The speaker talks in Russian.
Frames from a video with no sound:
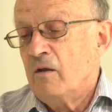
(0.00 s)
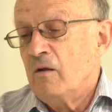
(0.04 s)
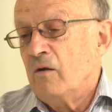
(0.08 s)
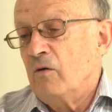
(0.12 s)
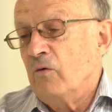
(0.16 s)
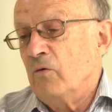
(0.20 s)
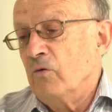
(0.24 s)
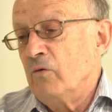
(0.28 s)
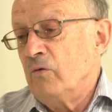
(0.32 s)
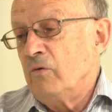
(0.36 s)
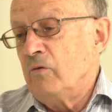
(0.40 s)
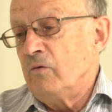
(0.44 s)

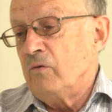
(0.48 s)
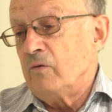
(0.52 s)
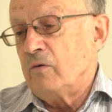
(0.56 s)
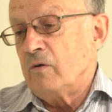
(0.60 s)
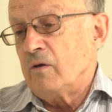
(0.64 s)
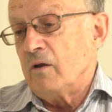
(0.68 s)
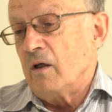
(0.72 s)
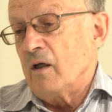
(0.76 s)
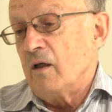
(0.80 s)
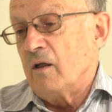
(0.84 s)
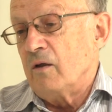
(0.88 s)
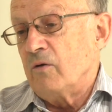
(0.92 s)
Ну,
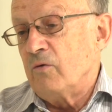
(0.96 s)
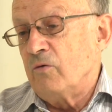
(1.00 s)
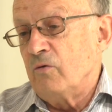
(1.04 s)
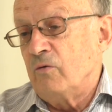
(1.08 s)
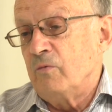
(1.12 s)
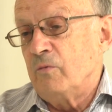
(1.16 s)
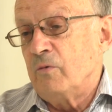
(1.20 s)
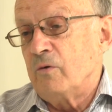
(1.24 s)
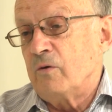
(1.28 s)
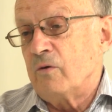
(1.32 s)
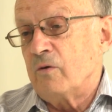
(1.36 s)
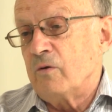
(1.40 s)
я
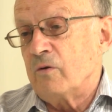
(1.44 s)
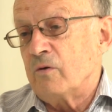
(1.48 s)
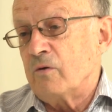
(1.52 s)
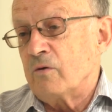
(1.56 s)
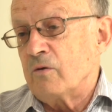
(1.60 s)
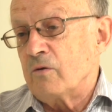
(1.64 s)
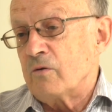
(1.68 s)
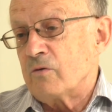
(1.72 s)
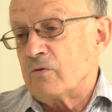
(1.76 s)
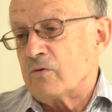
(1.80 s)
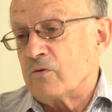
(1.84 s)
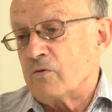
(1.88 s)

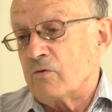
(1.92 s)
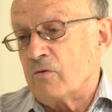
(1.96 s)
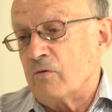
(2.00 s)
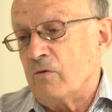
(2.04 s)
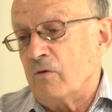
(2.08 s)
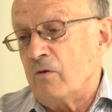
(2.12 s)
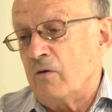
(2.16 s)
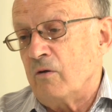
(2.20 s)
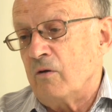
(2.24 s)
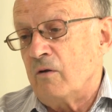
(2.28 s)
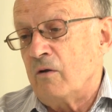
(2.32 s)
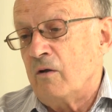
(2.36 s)
думаю,
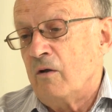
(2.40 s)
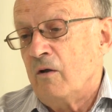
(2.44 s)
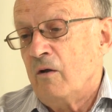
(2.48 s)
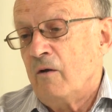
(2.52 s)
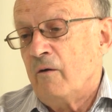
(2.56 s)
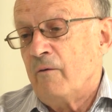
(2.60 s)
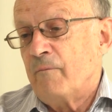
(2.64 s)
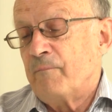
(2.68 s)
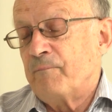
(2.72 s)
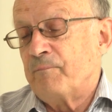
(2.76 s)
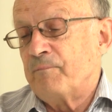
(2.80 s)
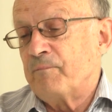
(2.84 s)
что
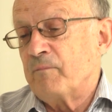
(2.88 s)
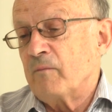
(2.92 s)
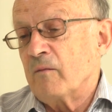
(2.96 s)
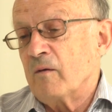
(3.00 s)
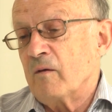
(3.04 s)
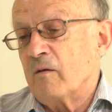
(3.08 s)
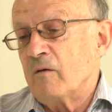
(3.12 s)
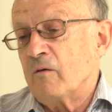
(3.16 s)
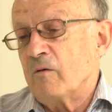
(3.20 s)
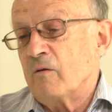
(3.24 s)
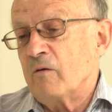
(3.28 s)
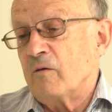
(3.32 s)

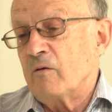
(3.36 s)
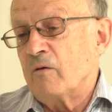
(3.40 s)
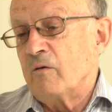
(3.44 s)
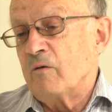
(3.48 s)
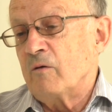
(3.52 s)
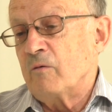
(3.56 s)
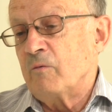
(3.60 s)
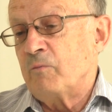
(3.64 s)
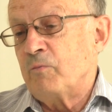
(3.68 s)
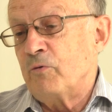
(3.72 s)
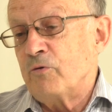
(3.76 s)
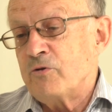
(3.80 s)

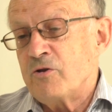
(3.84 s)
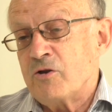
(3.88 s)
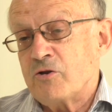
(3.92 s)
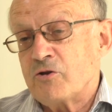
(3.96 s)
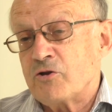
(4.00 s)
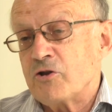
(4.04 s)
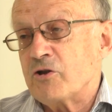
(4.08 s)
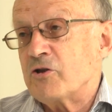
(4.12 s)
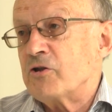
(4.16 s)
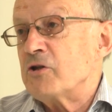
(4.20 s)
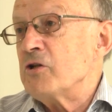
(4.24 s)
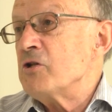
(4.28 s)
Путин
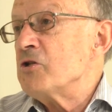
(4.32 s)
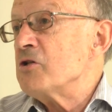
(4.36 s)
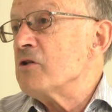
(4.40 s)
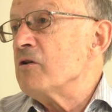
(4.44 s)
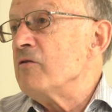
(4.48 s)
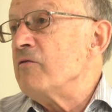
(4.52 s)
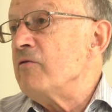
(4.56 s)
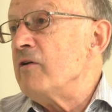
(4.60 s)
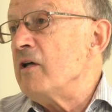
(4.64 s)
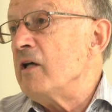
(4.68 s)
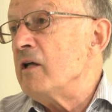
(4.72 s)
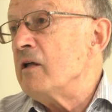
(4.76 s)
частично
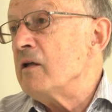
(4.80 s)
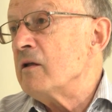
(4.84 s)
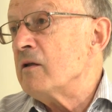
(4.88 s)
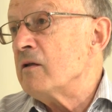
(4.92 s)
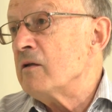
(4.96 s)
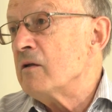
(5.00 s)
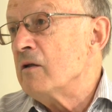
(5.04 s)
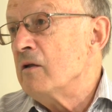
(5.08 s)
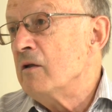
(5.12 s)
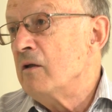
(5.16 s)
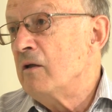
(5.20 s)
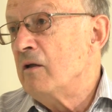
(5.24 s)
верит –
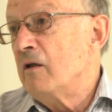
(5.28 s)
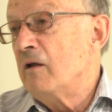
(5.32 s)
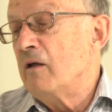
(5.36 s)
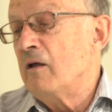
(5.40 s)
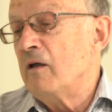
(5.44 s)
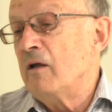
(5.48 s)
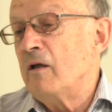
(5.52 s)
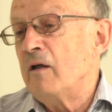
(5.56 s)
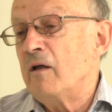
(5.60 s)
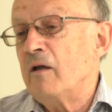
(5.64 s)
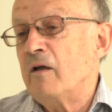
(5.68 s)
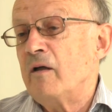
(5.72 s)

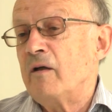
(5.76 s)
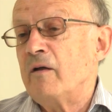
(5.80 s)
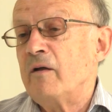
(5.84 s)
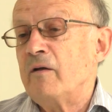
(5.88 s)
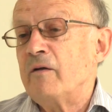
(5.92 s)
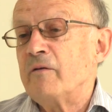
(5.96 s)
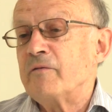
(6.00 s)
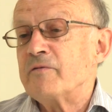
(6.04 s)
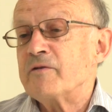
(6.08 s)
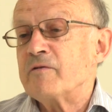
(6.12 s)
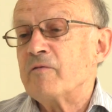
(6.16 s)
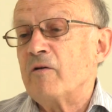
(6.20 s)

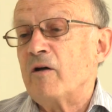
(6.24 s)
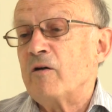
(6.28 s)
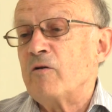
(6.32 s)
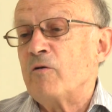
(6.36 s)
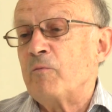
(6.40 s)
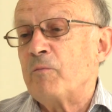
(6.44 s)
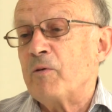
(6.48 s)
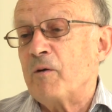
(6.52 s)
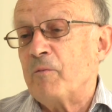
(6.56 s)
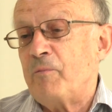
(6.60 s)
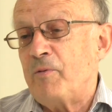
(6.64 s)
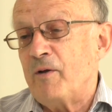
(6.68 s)
Э, в свою
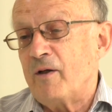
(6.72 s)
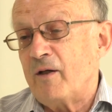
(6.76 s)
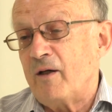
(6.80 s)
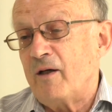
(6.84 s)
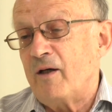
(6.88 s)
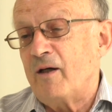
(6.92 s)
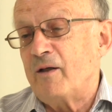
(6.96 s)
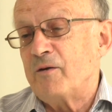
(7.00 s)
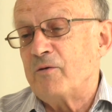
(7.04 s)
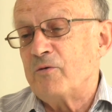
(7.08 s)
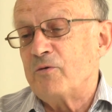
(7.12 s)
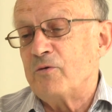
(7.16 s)

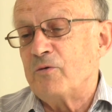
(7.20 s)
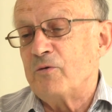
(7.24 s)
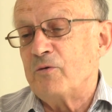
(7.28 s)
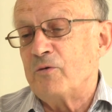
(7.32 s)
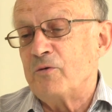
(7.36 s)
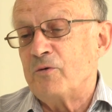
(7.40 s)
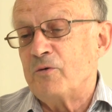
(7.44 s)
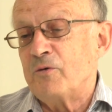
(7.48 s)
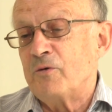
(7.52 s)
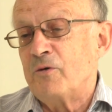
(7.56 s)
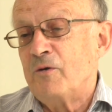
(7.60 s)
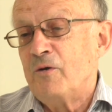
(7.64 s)

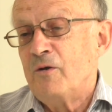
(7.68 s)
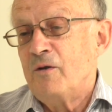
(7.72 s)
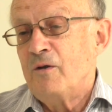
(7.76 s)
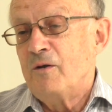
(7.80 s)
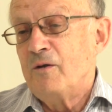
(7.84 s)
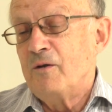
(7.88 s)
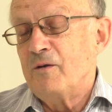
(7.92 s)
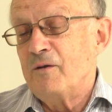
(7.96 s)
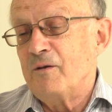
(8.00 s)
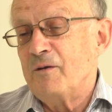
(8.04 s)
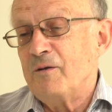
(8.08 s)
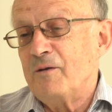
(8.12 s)
пропаганду
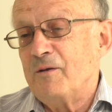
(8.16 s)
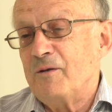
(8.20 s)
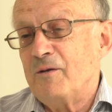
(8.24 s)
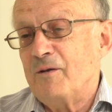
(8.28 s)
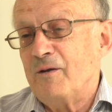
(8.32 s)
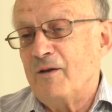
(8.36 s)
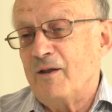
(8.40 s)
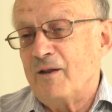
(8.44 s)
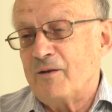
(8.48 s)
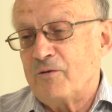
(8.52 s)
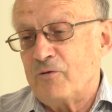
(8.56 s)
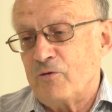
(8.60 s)

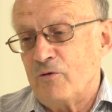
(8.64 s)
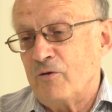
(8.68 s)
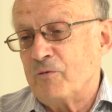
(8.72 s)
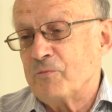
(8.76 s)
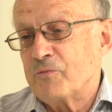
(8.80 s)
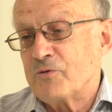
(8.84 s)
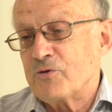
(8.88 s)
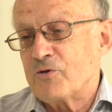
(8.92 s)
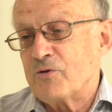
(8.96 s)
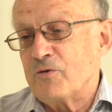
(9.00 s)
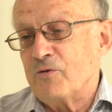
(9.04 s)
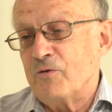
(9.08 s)
э, о том,
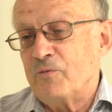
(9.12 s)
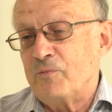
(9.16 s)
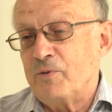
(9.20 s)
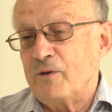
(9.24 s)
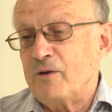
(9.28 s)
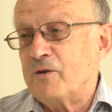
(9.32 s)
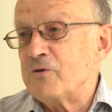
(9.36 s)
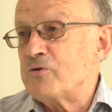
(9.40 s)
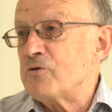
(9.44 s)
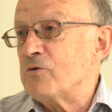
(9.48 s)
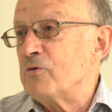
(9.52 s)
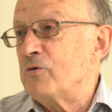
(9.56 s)
что
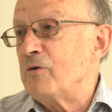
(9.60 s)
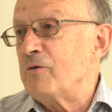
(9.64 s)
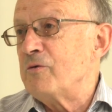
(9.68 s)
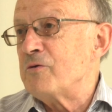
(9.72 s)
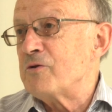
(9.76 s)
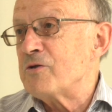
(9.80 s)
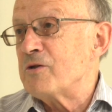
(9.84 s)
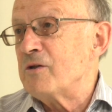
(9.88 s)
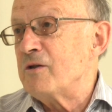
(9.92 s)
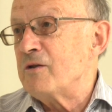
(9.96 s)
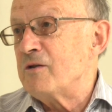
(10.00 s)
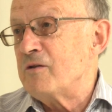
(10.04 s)
были
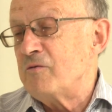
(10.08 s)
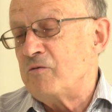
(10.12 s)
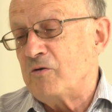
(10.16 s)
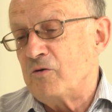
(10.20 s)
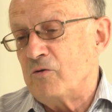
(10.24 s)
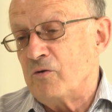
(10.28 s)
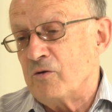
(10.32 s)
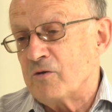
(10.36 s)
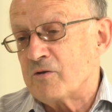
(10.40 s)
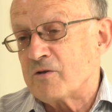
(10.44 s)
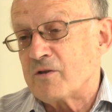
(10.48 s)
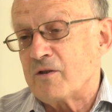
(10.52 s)
чудовищные
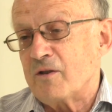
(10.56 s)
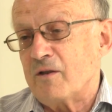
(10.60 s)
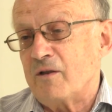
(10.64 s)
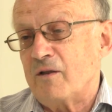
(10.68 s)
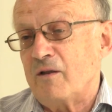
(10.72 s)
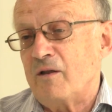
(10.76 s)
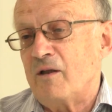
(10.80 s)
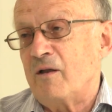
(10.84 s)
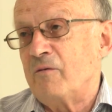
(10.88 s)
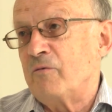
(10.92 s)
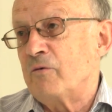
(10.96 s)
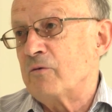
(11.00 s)

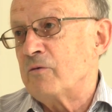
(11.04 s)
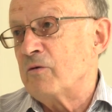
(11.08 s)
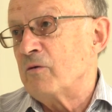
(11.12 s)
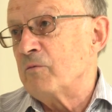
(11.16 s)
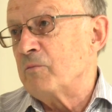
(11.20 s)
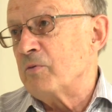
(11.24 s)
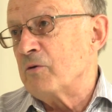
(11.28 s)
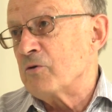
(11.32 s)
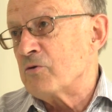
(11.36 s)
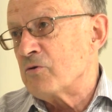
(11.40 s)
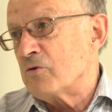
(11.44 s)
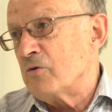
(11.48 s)
90-е, а вот он
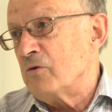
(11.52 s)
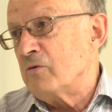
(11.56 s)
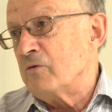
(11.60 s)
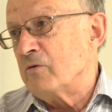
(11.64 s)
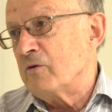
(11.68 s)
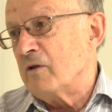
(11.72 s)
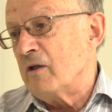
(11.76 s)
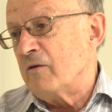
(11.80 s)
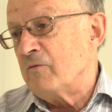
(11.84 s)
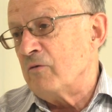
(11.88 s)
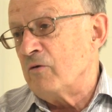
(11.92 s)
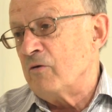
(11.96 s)
пришел,
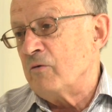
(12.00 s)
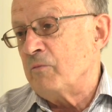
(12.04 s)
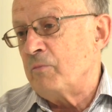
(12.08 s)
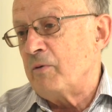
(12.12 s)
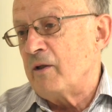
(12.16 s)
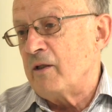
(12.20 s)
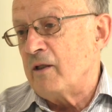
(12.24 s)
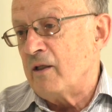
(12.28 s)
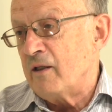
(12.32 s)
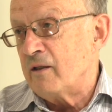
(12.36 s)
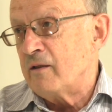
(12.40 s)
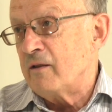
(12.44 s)
он навел
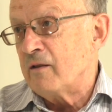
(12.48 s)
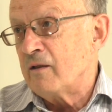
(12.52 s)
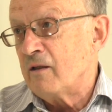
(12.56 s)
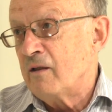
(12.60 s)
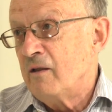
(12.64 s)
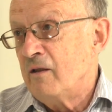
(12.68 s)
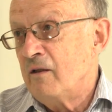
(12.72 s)
порядок.